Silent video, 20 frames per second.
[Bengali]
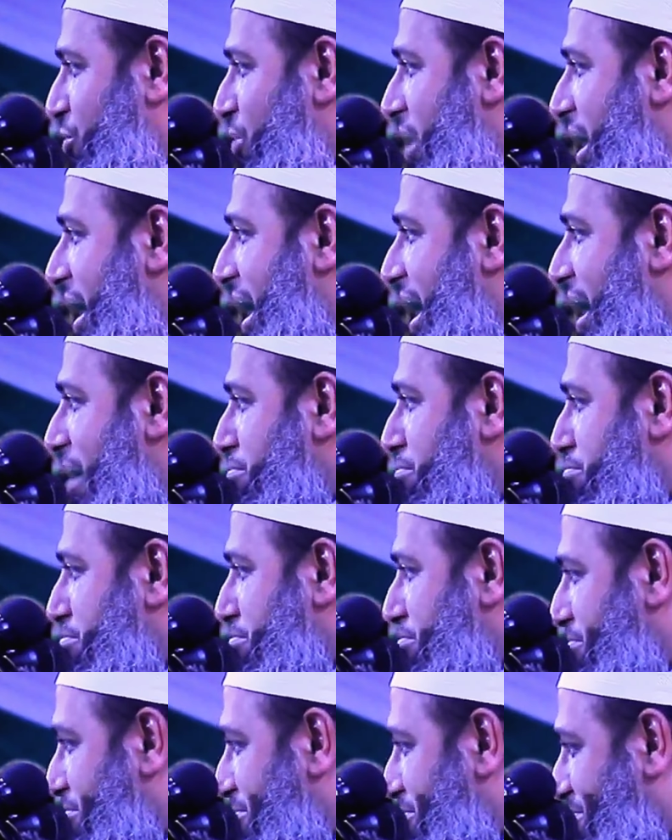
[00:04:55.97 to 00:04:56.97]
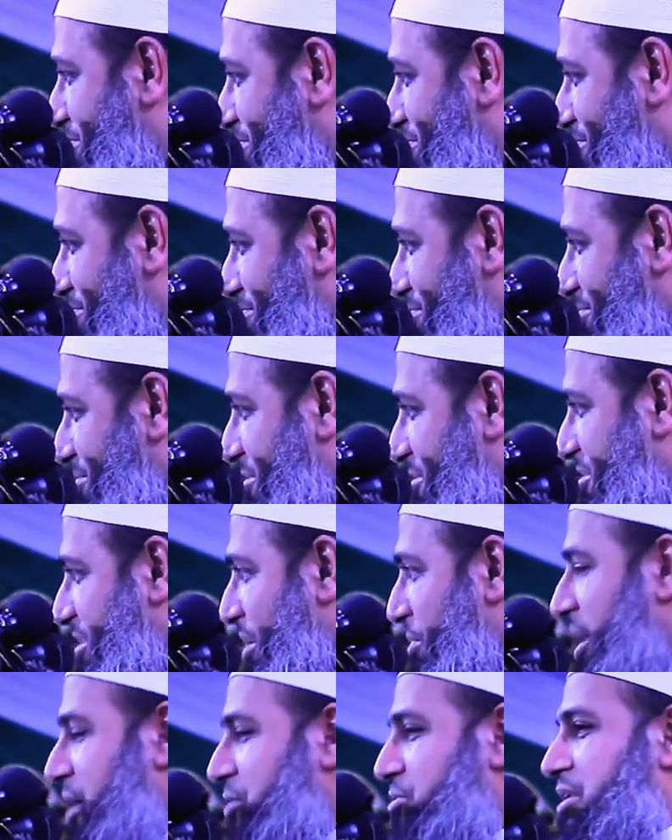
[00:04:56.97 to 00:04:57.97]
هو أعم
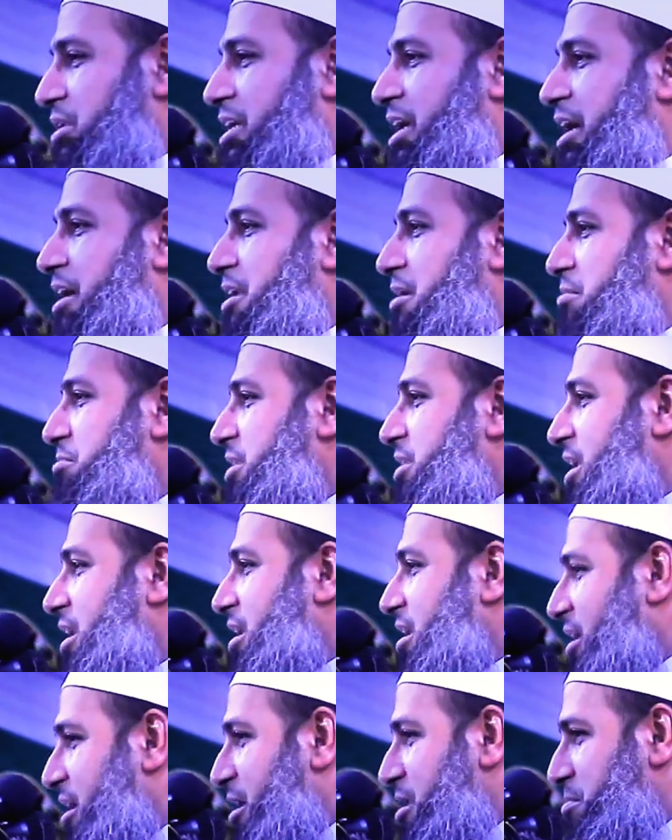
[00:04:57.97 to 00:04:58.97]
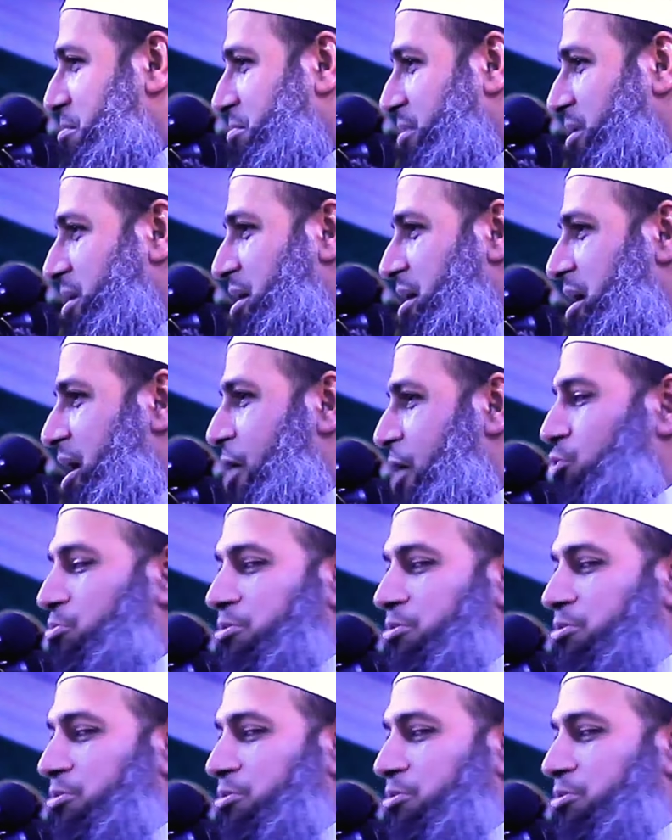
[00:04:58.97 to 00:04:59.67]
سواء كان من القلب أو